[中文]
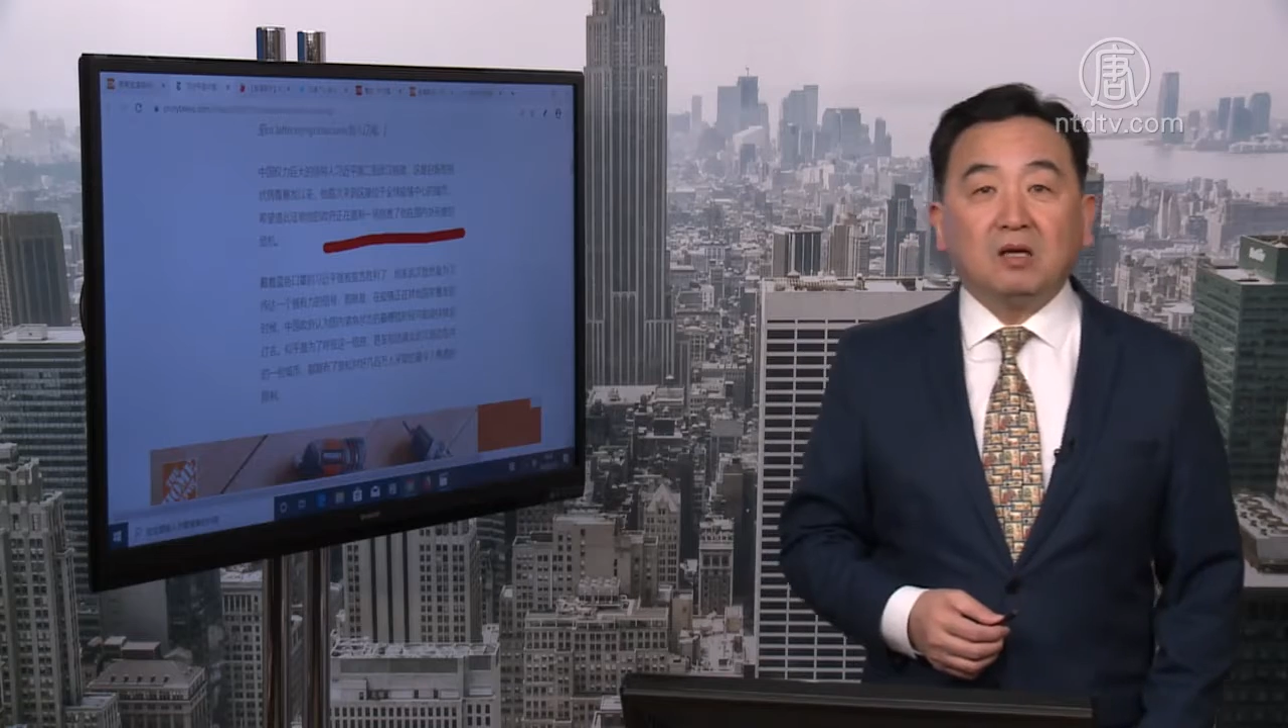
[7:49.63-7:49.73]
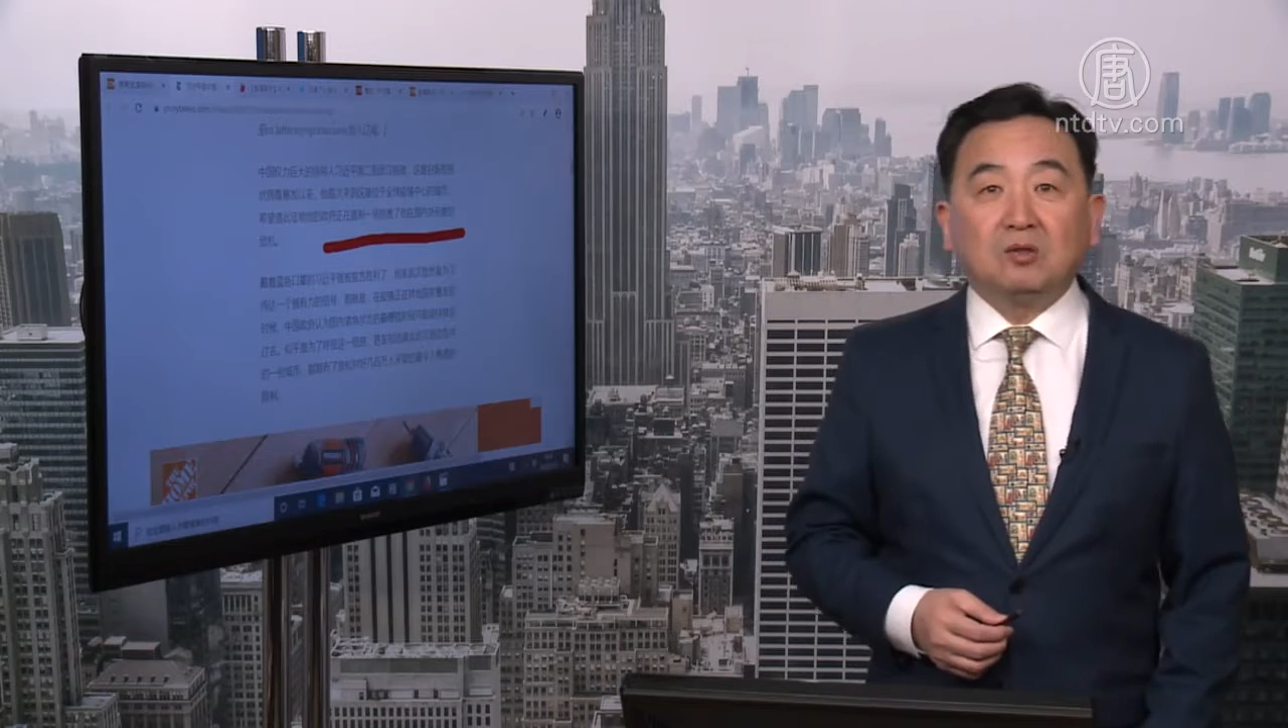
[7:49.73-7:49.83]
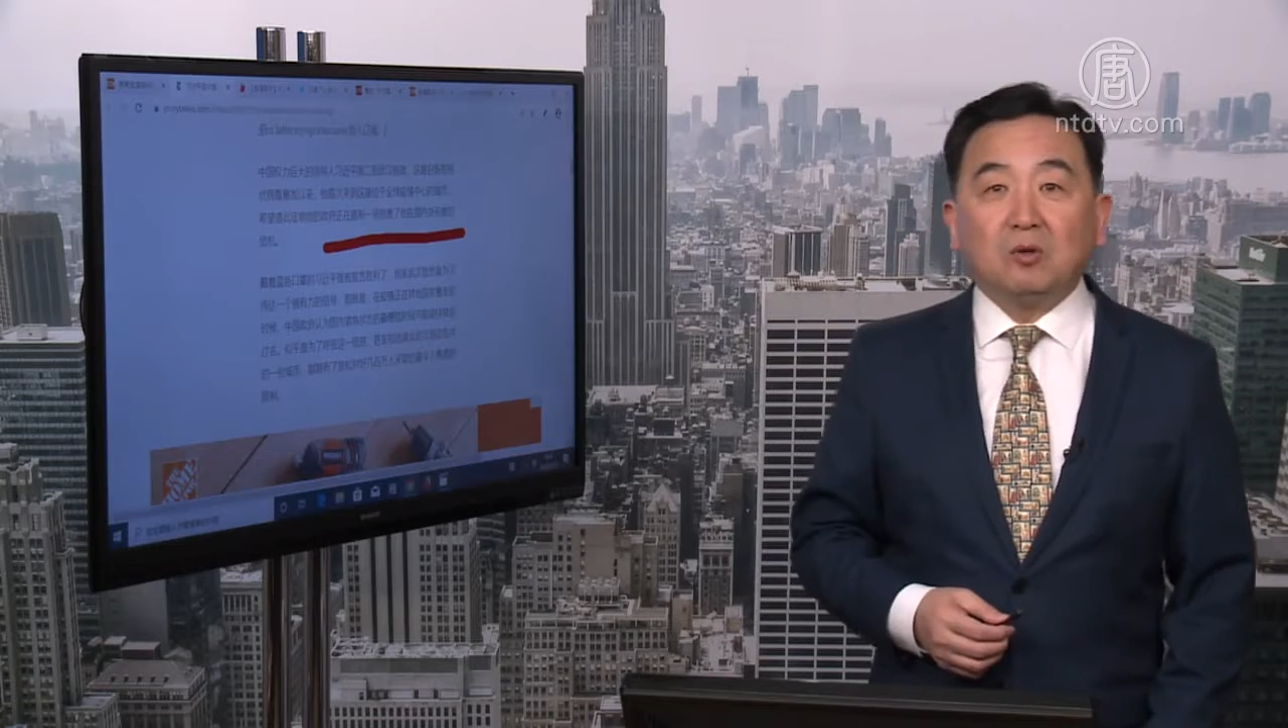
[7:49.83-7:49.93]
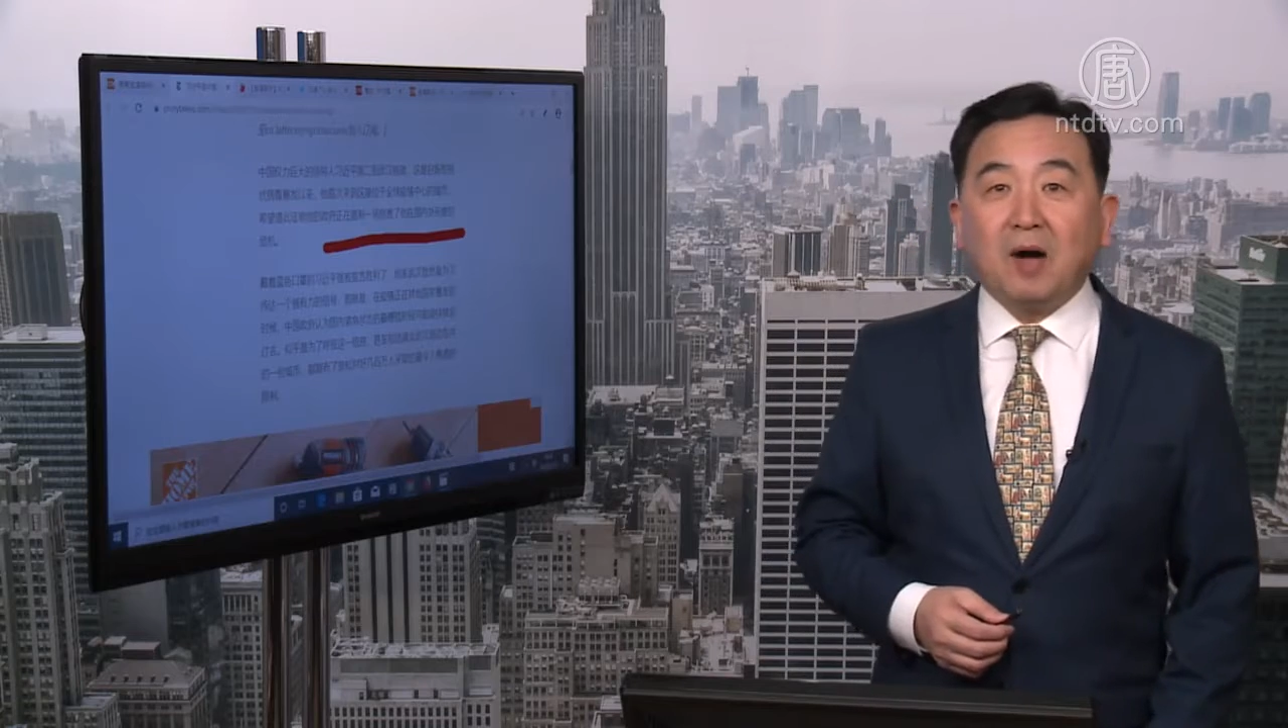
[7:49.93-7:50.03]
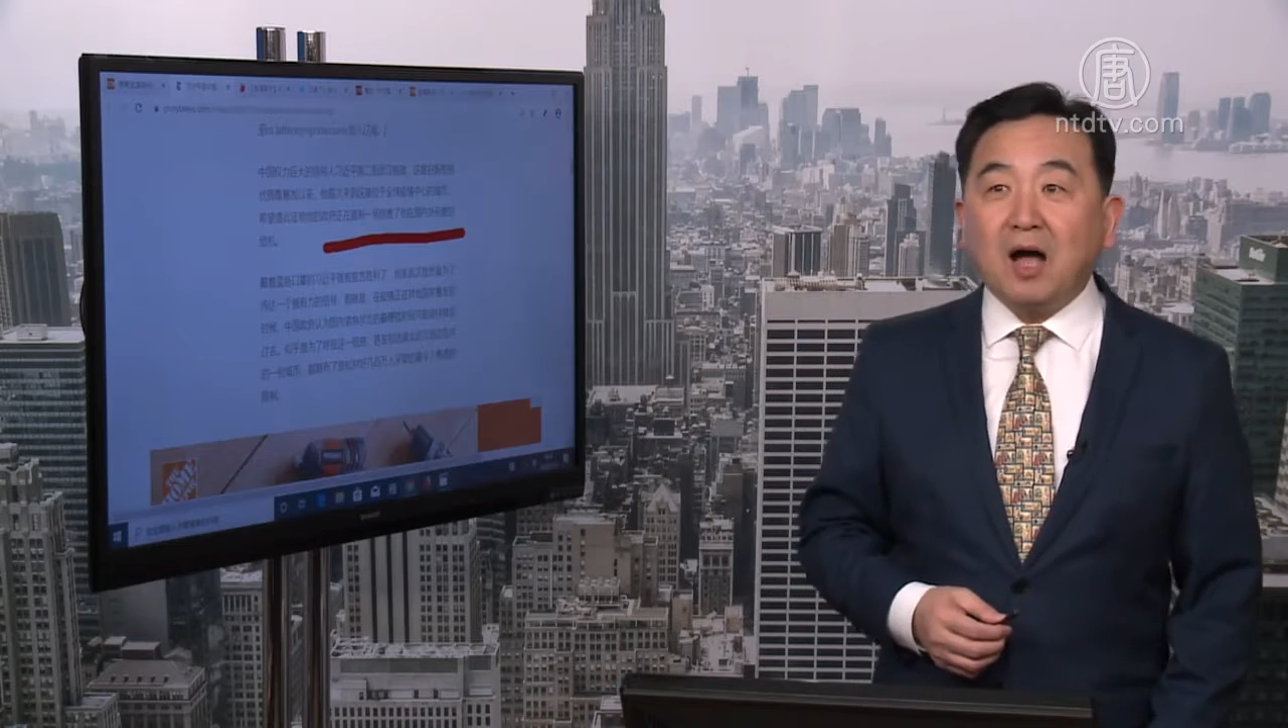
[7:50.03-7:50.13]

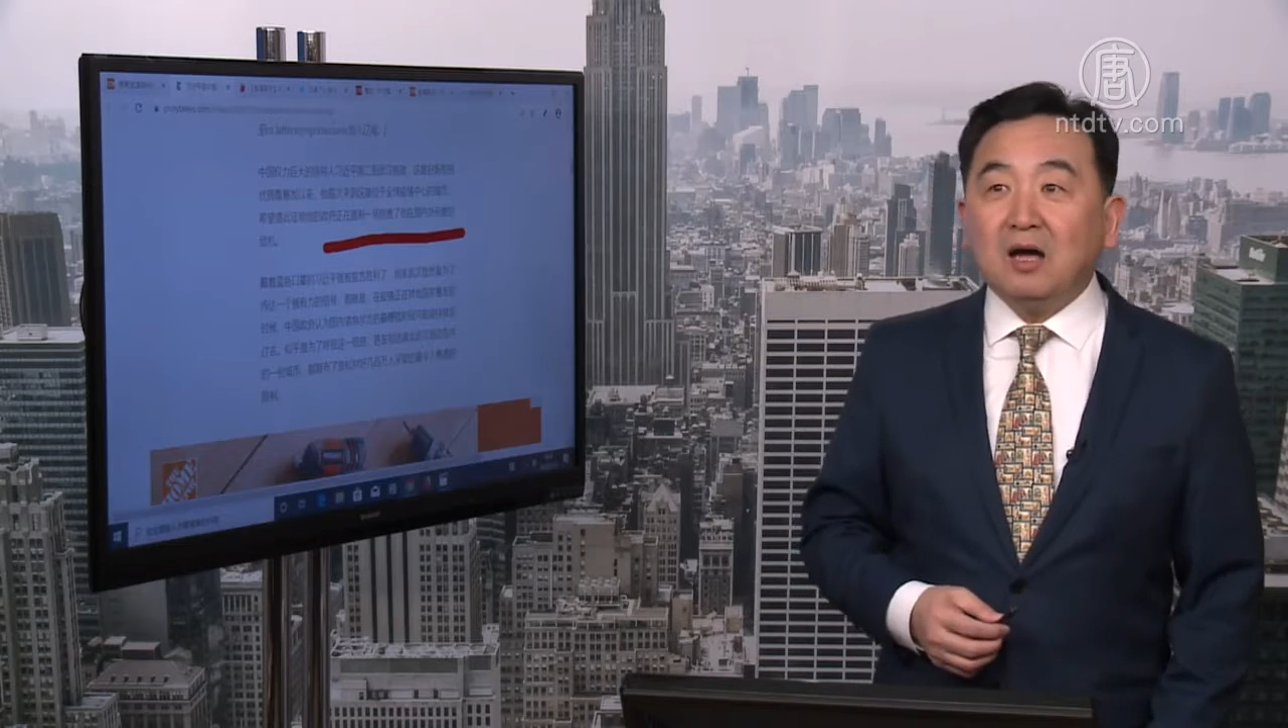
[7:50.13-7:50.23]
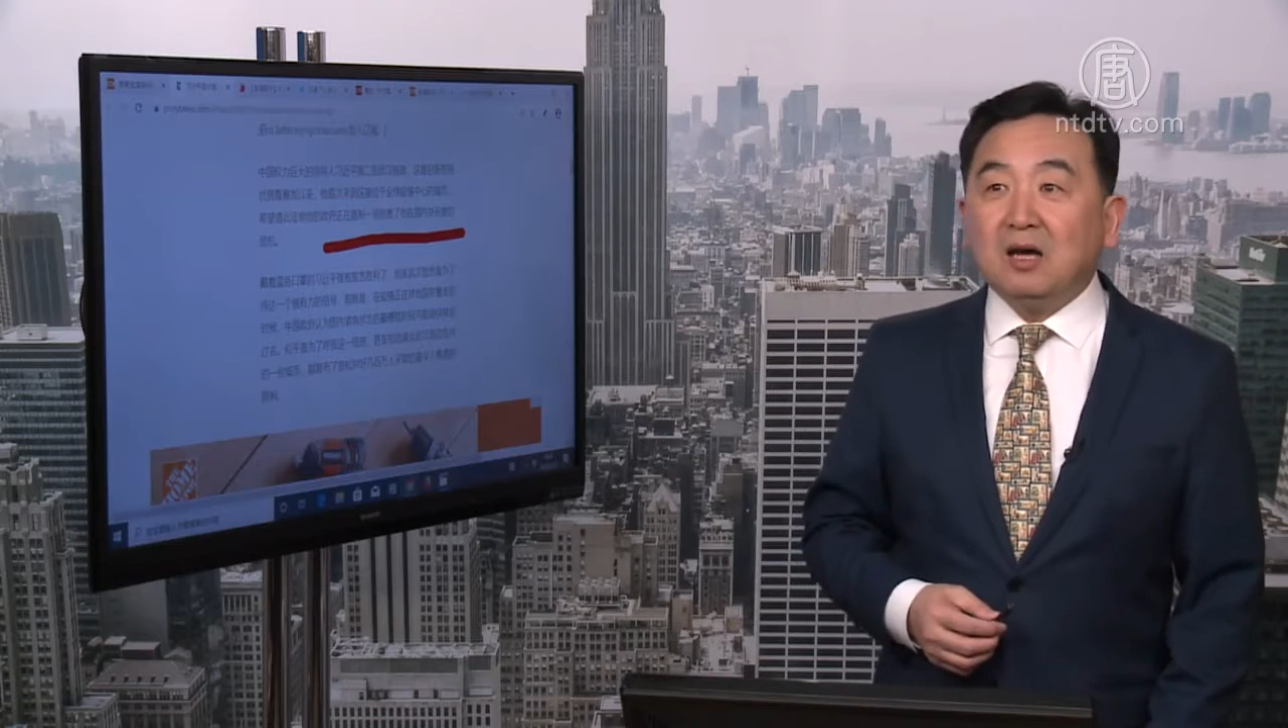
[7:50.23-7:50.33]
对吧？